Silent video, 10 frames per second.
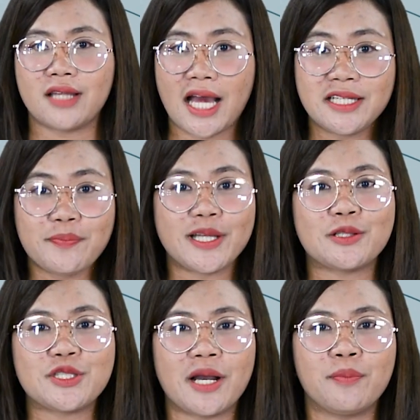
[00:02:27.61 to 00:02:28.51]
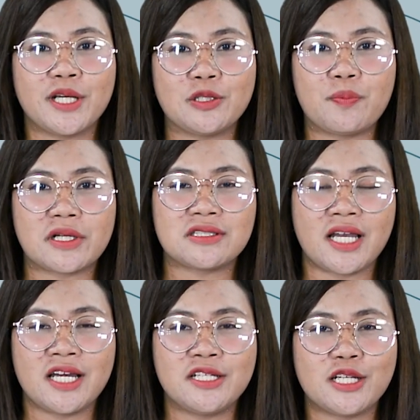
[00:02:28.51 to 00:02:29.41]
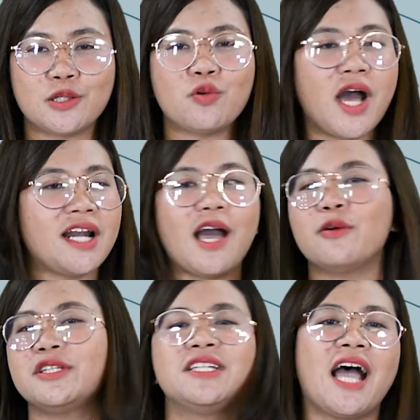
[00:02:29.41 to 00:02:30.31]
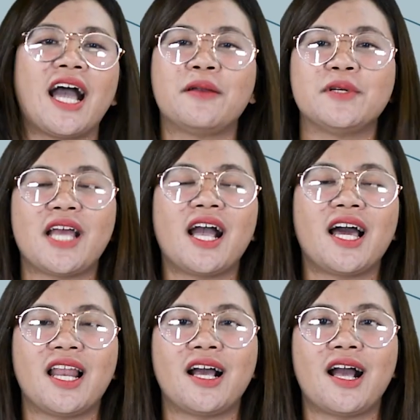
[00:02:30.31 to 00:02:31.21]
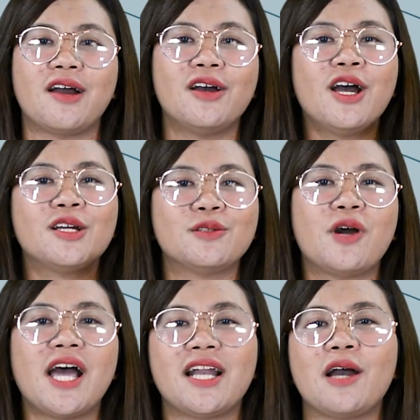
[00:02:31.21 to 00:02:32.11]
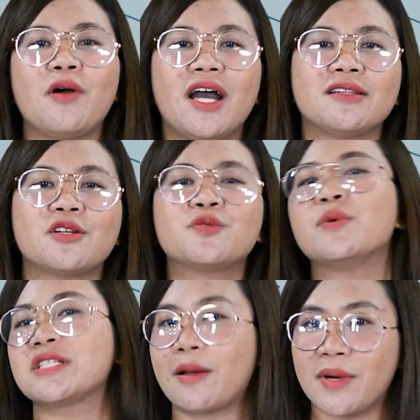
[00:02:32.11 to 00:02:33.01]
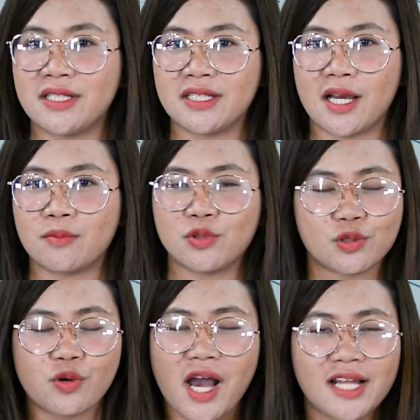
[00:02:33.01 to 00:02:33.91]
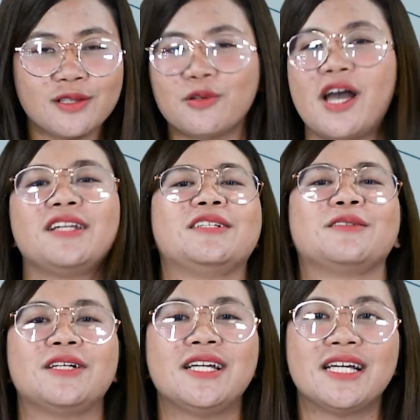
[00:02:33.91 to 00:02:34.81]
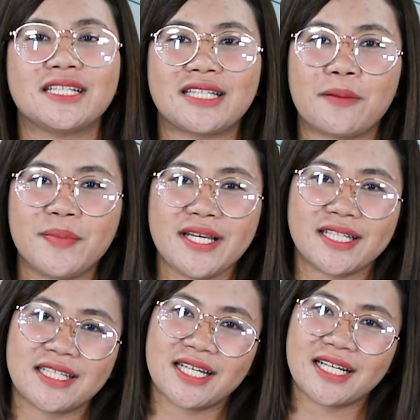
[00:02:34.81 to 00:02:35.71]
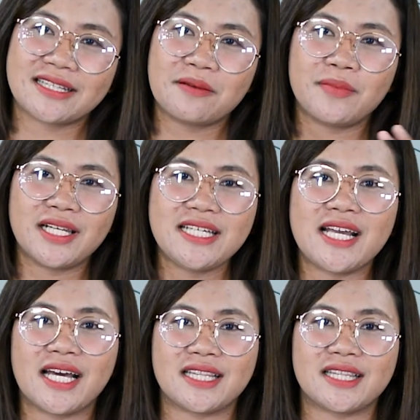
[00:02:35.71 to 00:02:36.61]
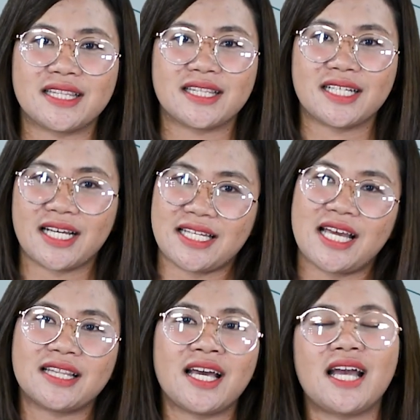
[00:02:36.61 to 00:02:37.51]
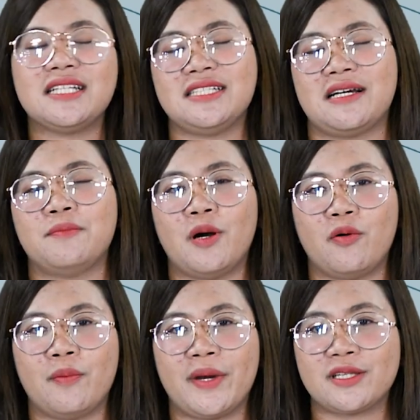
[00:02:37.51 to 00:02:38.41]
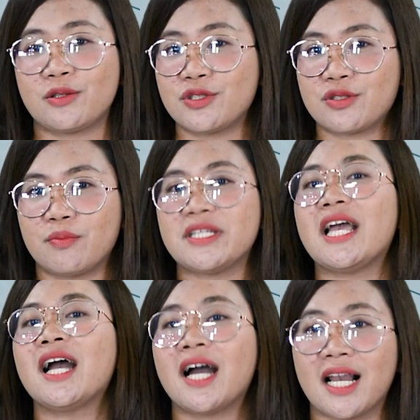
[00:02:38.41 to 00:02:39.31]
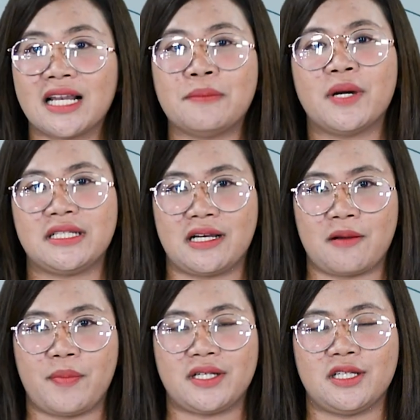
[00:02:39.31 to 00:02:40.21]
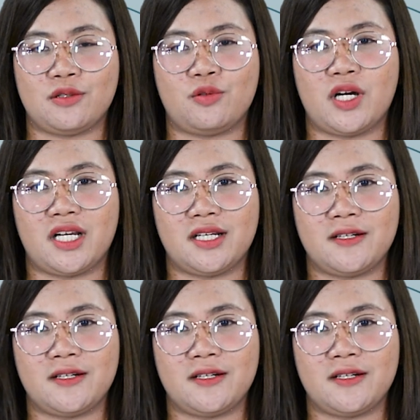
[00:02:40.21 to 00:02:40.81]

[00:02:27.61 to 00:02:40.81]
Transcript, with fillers: Tadi Petrus yang begitu percaya diri, Tuhan, aku tidak akan menyangkal-engkau. Tuhan, aku akan terus bersama denganmu, Tuhan, Tuhan. Tetapi ketika kita melihat kenyataannya bahwa Petrus menyangkal imannya kepada Tuhan.